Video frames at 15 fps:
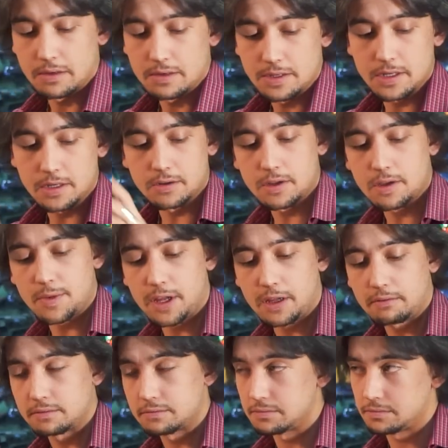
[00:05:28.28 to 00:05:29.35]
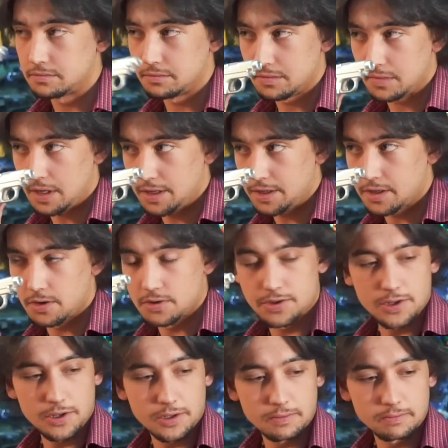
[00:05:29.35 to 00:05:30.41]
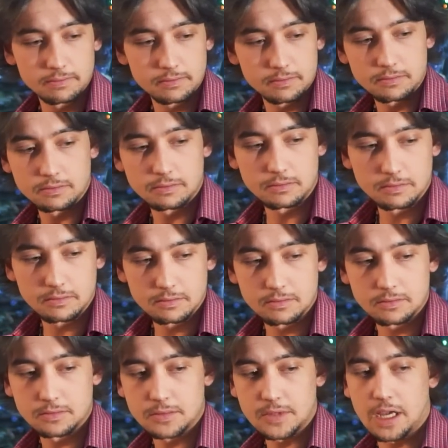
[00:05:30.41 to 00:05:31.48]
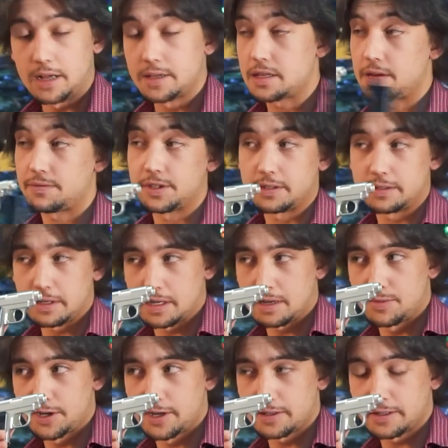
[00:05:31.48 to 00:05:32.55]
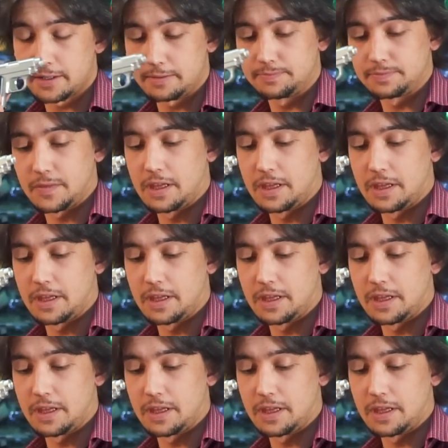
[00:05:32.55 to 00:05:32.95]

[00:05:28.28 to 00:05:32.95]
czego nie ma ani kolcik, ani nawet taka beretka.